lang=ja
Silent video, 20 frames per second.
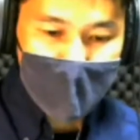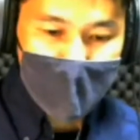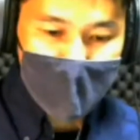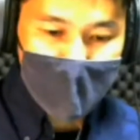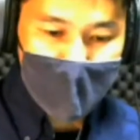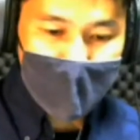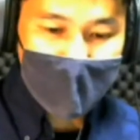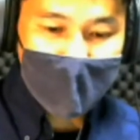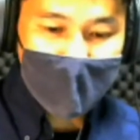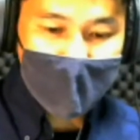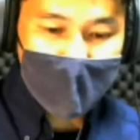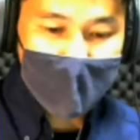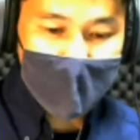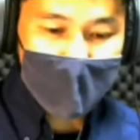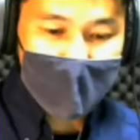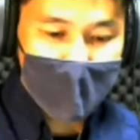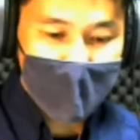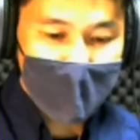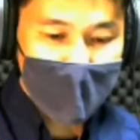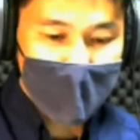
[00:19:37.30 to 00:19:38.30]
まあ、大
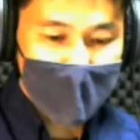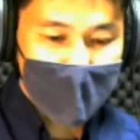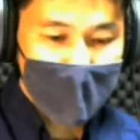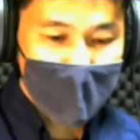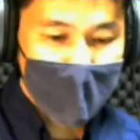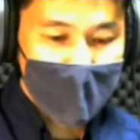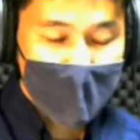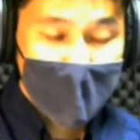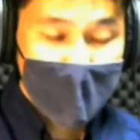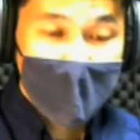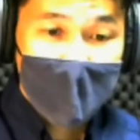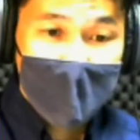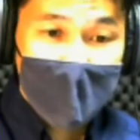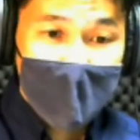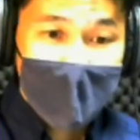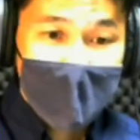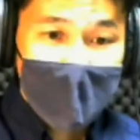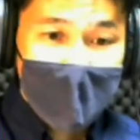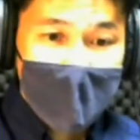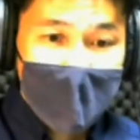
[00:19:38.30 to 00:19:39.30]
学時代の、
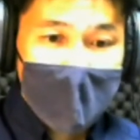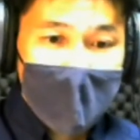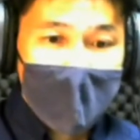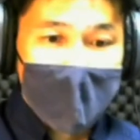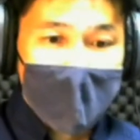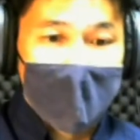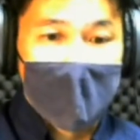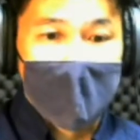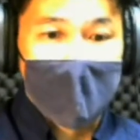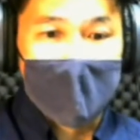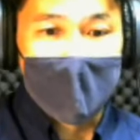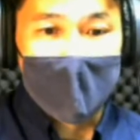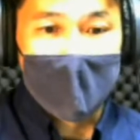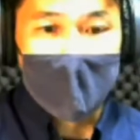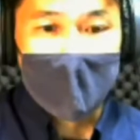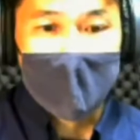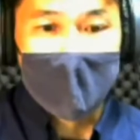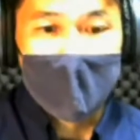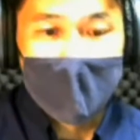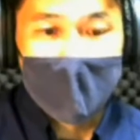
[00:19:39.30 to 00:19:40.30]

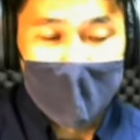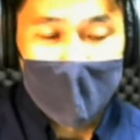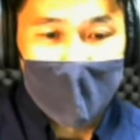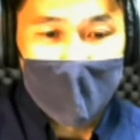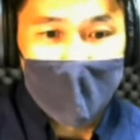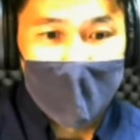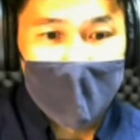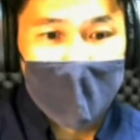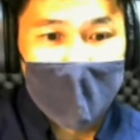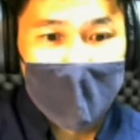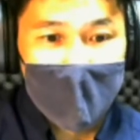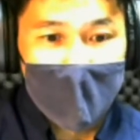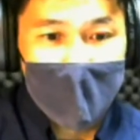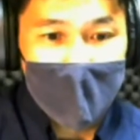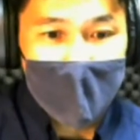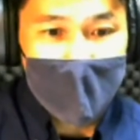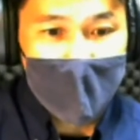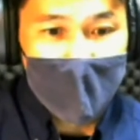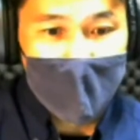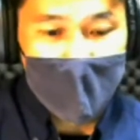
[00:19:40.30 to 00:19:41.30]
えー、最初に作っ
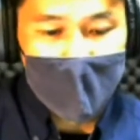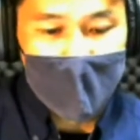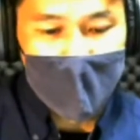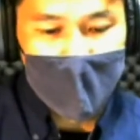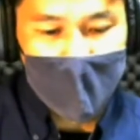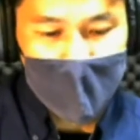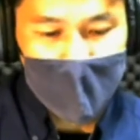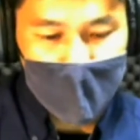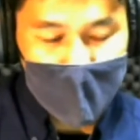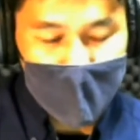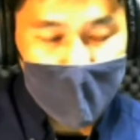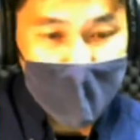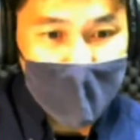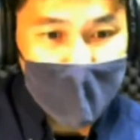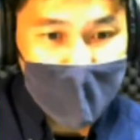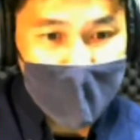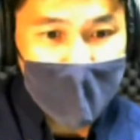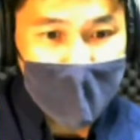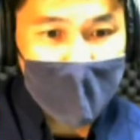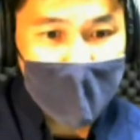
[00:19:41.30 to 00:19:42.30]
た「思い」
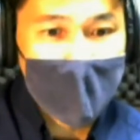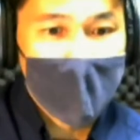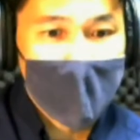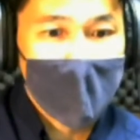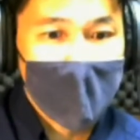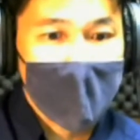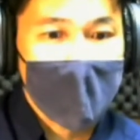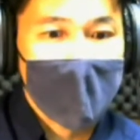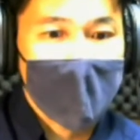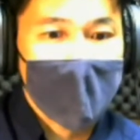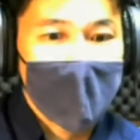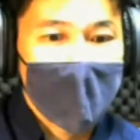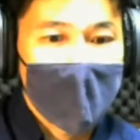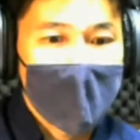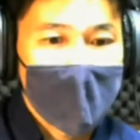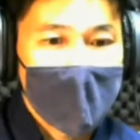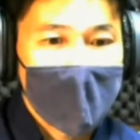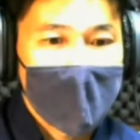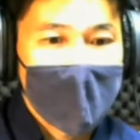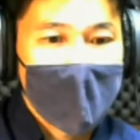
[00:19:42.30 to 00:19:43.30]
という曲を
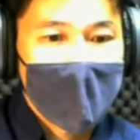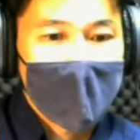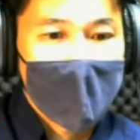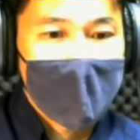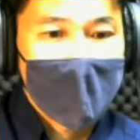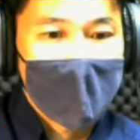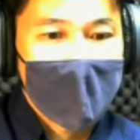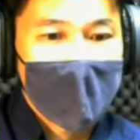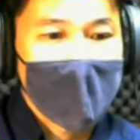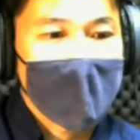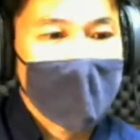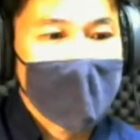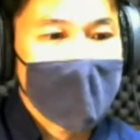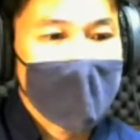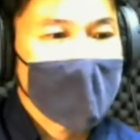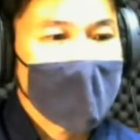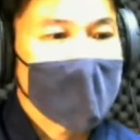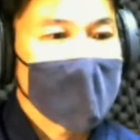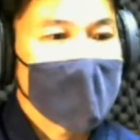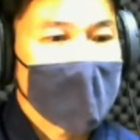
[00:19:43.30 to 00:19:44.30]
紹
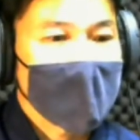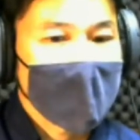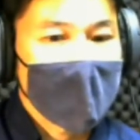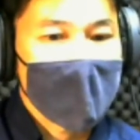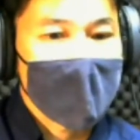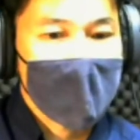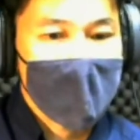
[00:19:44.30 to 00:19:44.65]
介したいなと